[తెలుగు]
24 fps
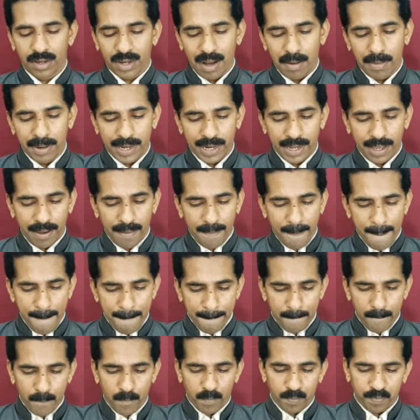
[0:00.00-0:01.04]
కాబట్టి
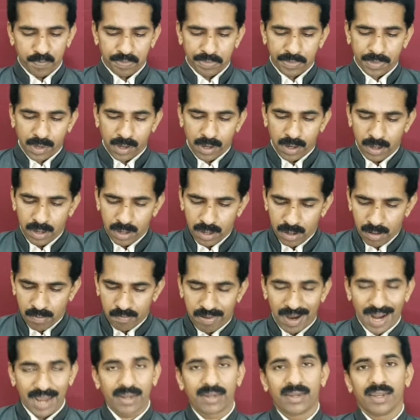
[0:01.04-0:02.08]

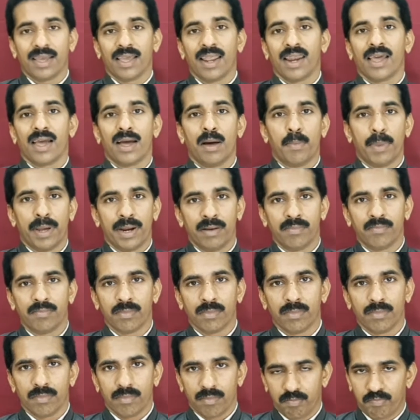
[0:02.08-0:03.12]
ప్రాక్టికల్గా మనం
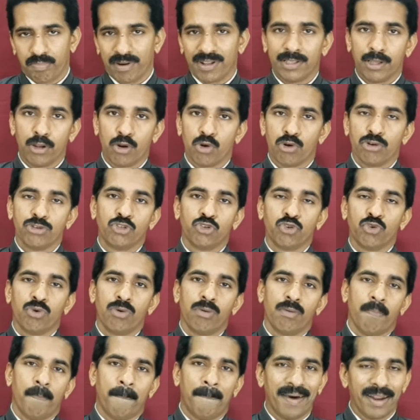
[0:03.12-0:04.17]
ప్రతిరోజు
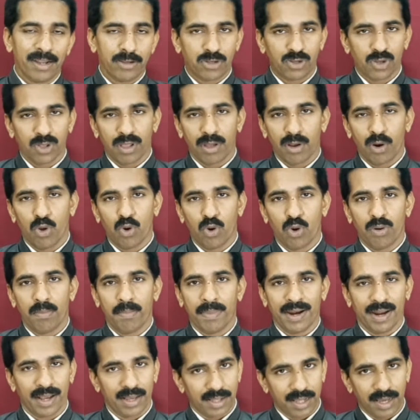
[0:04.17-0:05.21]
పరిశుద్ధలో
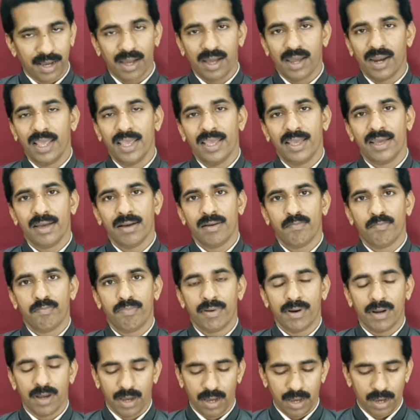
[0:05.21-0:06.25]
మనం ఎదగాలి
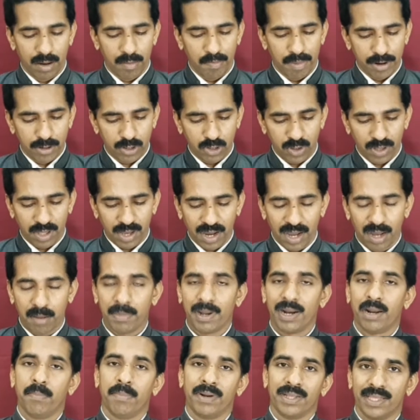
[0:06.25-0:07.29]
పరిశుద్ధంగా
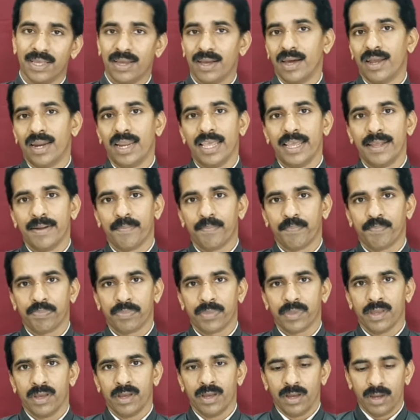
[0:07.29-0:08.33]
మనం బ్రతకాలి
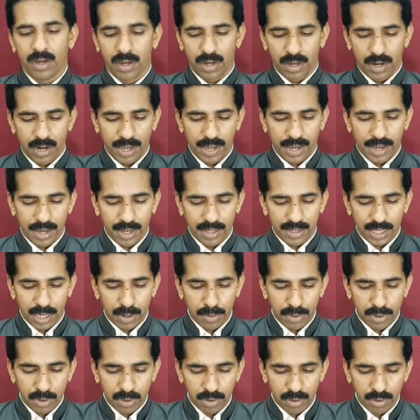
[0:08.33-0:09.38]
అని
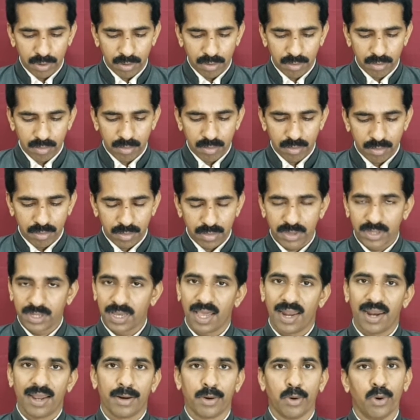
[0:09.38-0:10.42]
దేవుడు
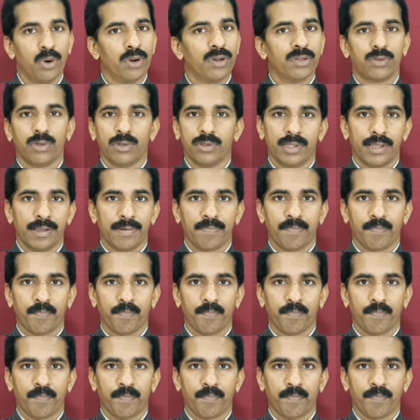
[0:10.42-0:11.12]
చాలా కోరుతుంది